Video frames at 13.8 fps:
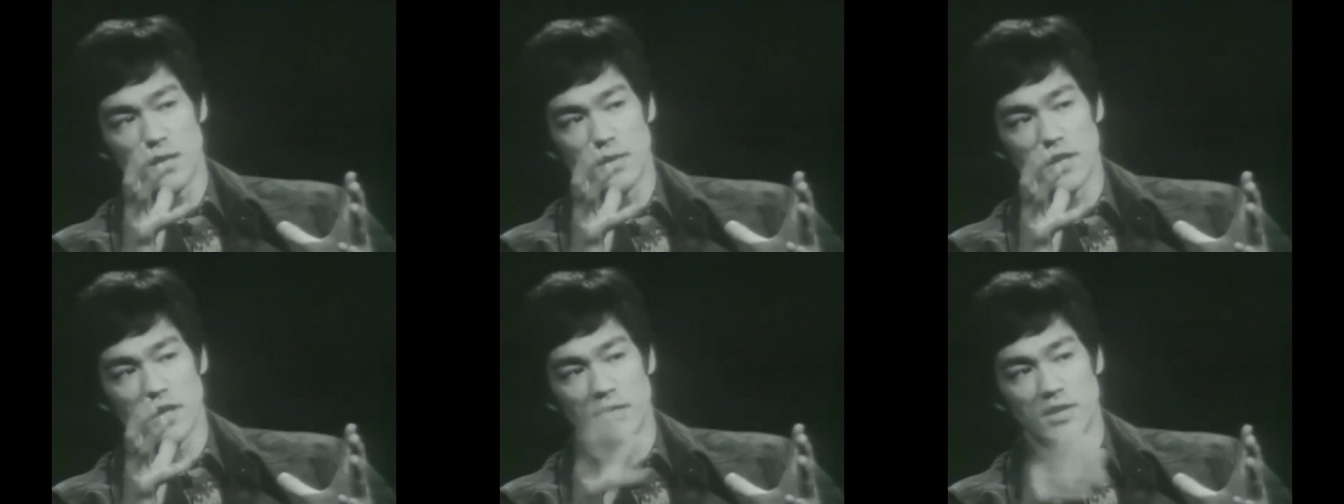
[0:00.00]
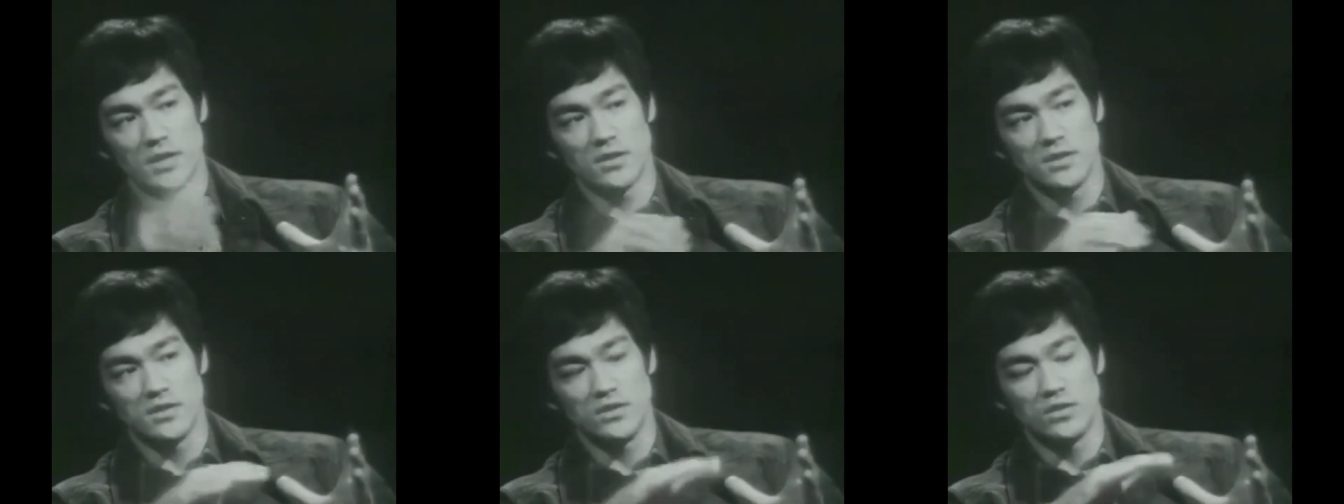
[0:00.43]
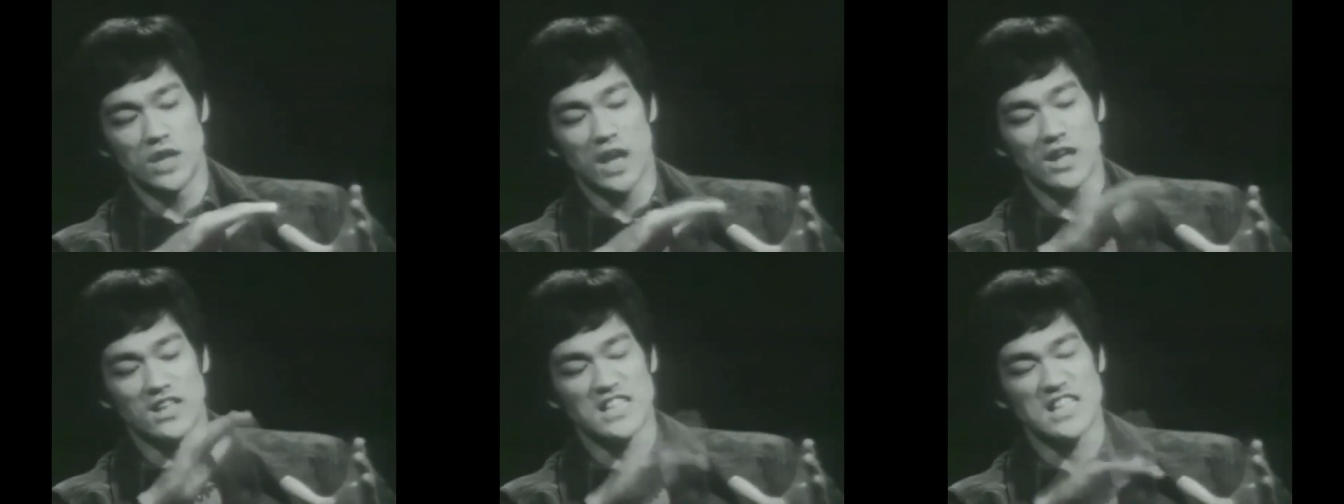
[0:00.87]
Tienes los
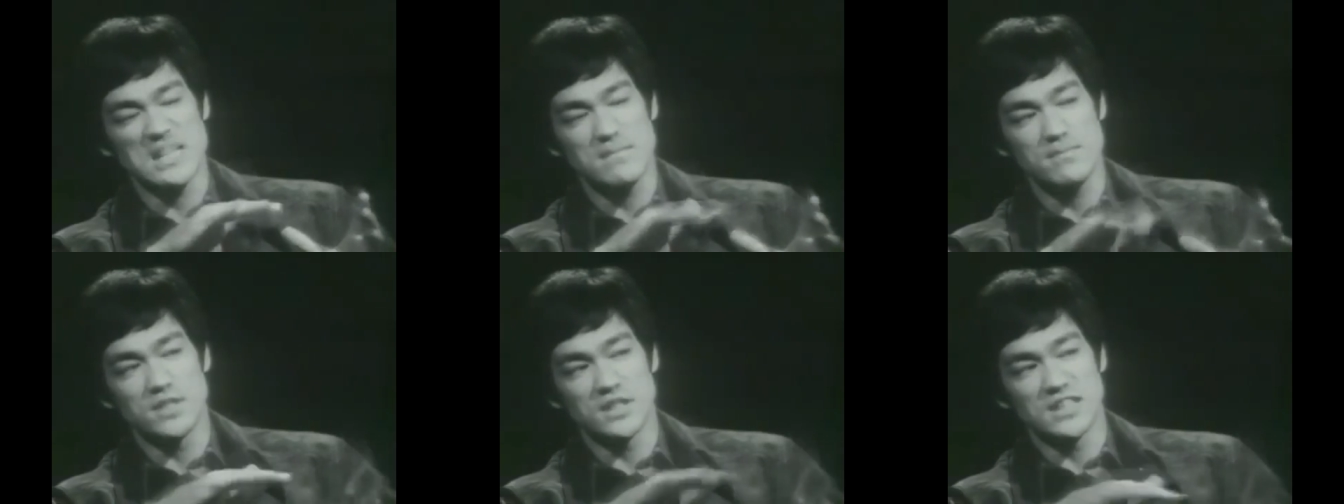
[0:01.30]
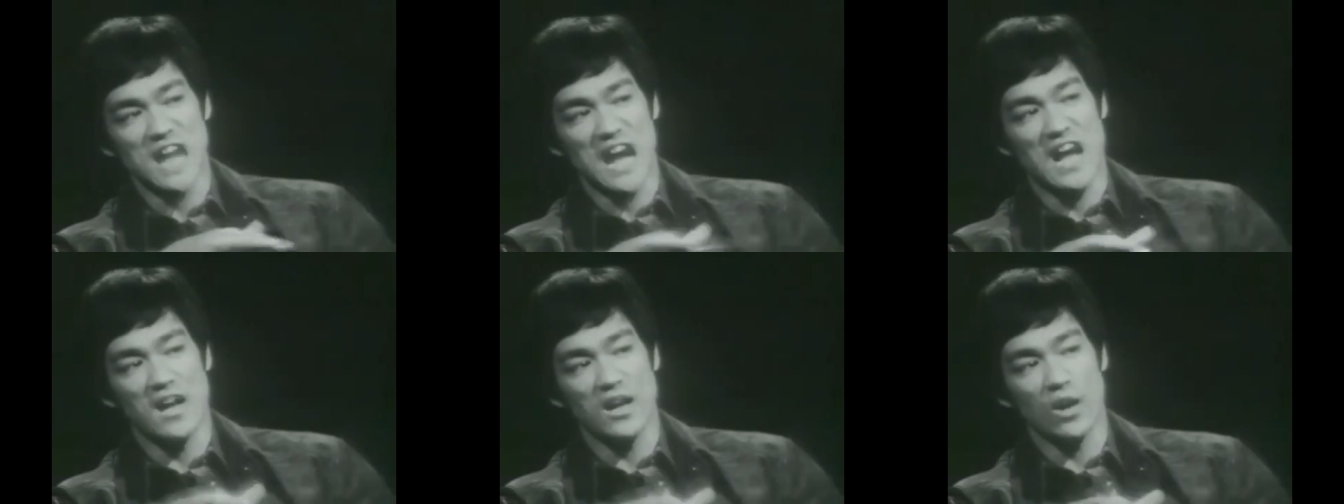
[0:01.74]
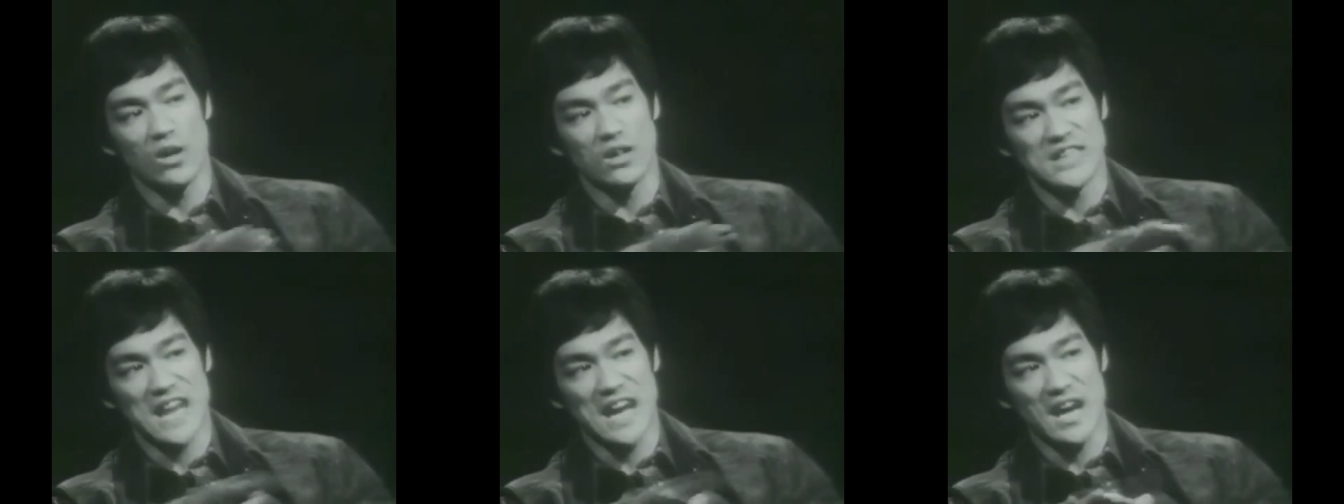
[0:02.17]
gatillos, la vibración áptica y
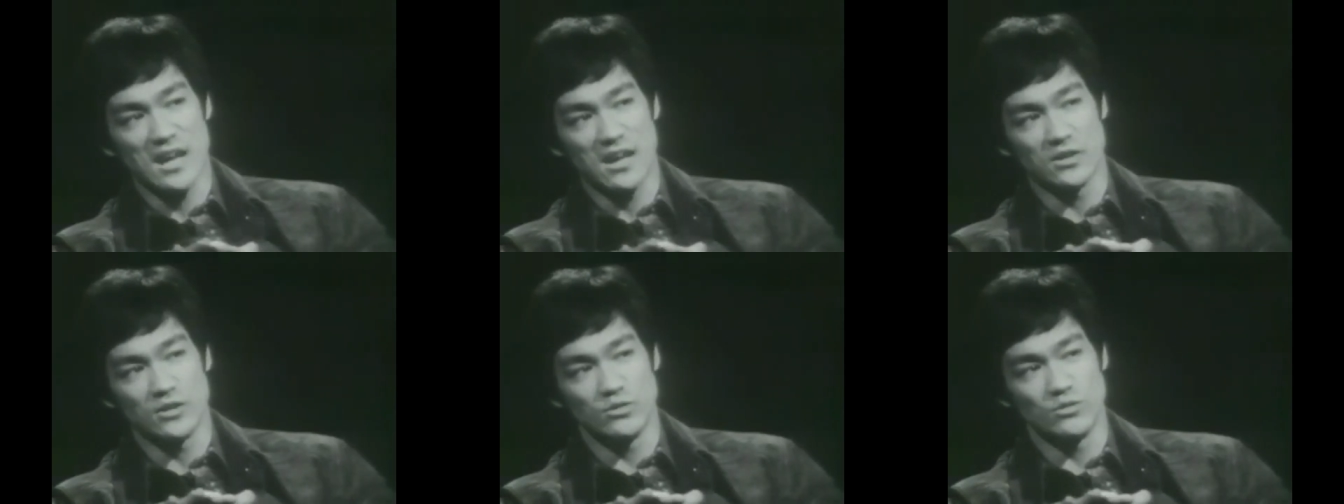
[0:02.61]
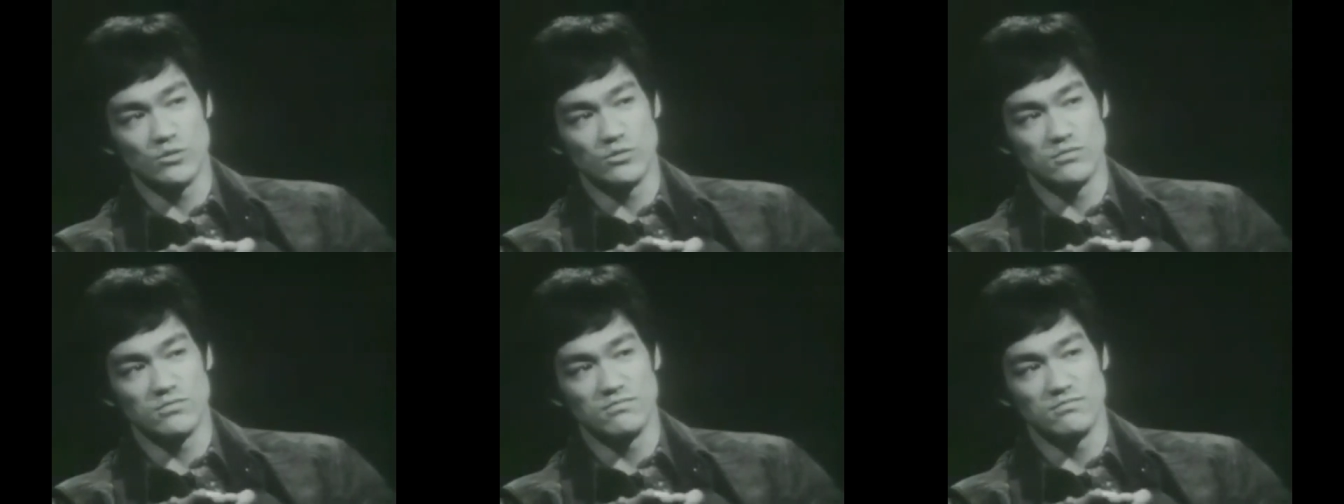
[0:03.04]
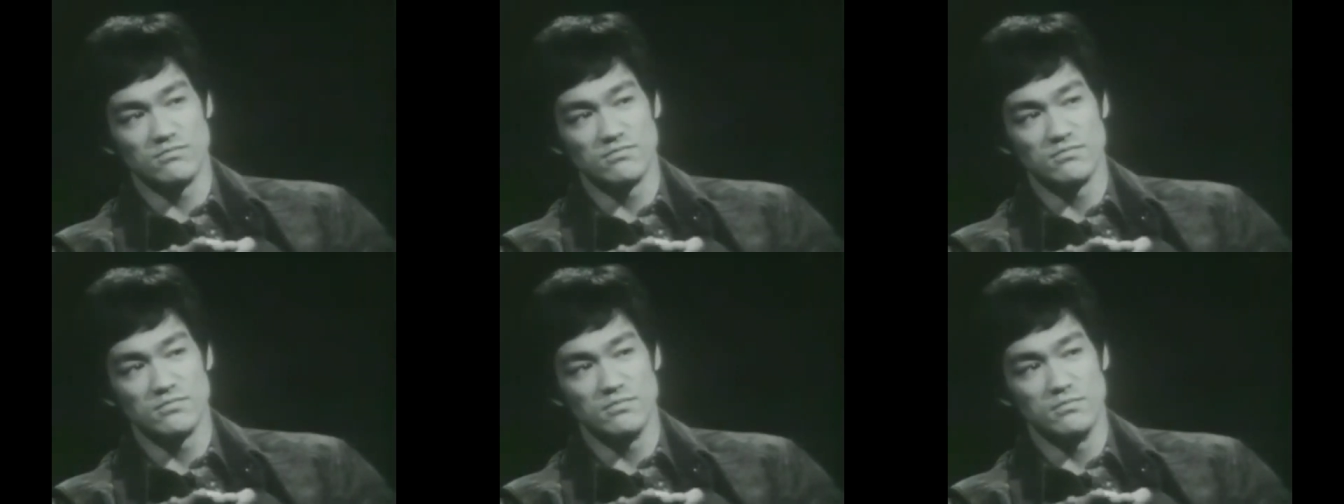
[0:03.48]
también la zona táctil
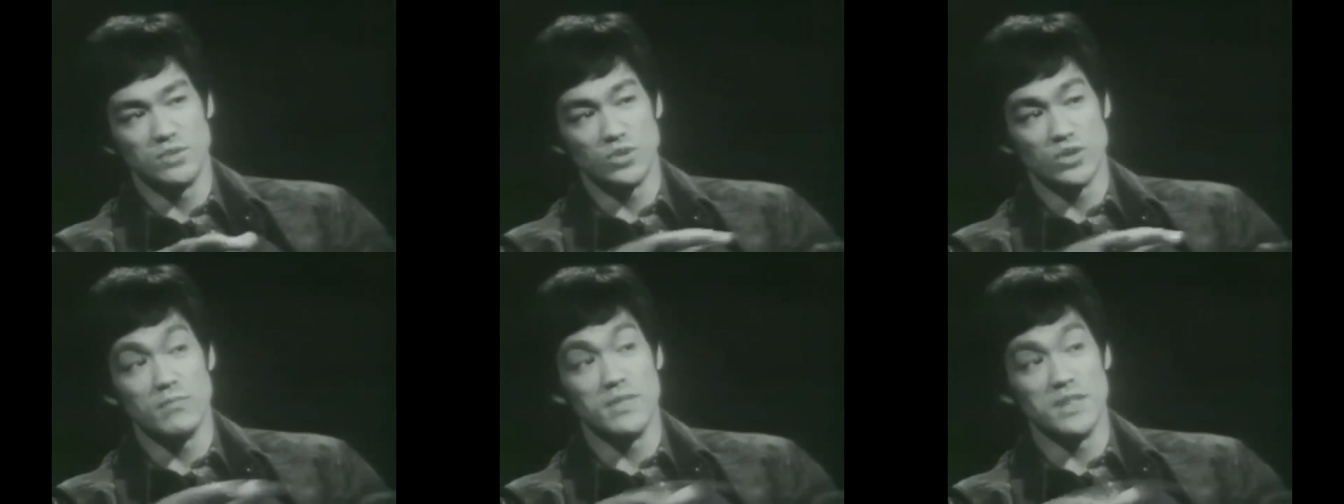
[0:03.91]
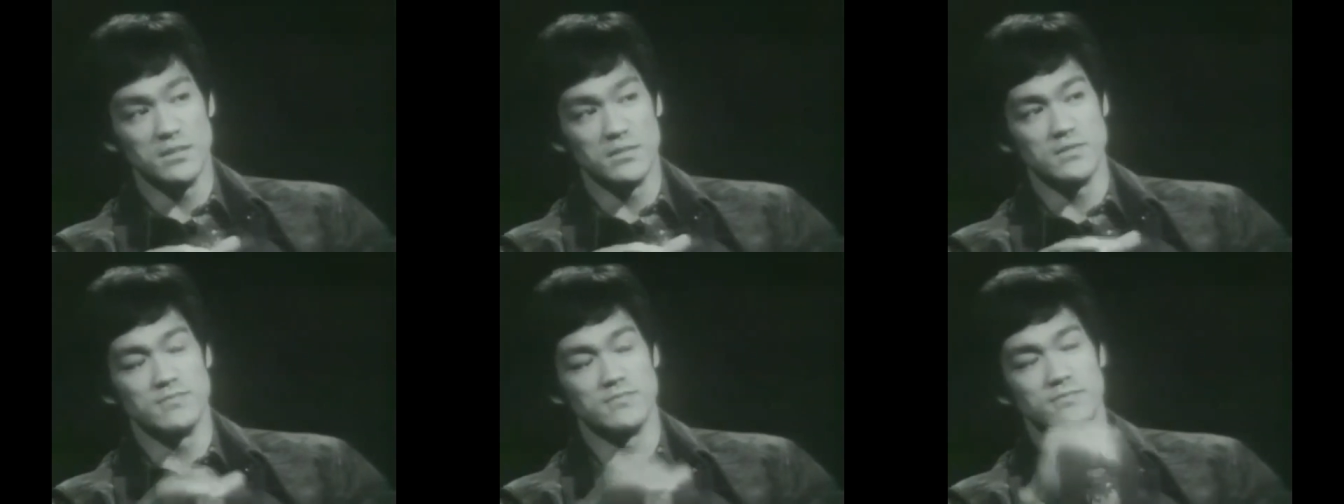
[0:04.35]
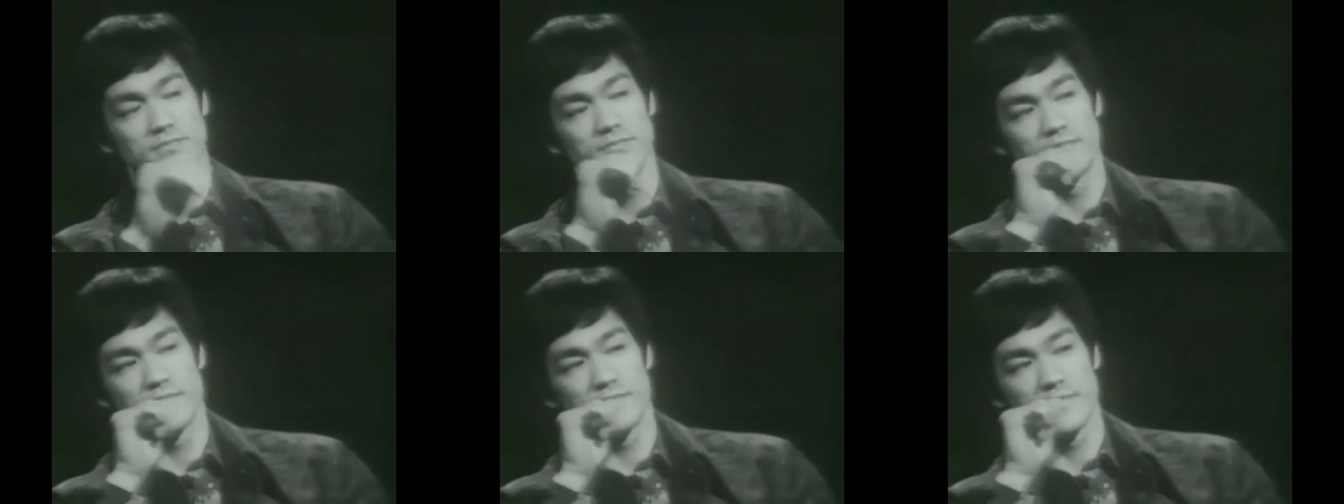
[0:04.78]
y encima puede
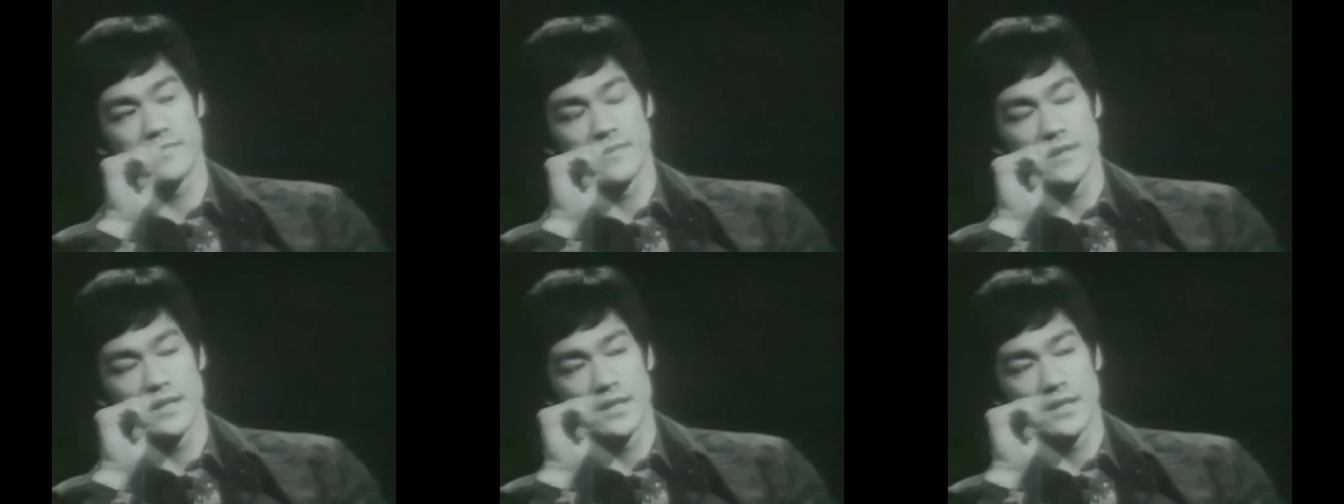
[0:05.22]
soplar.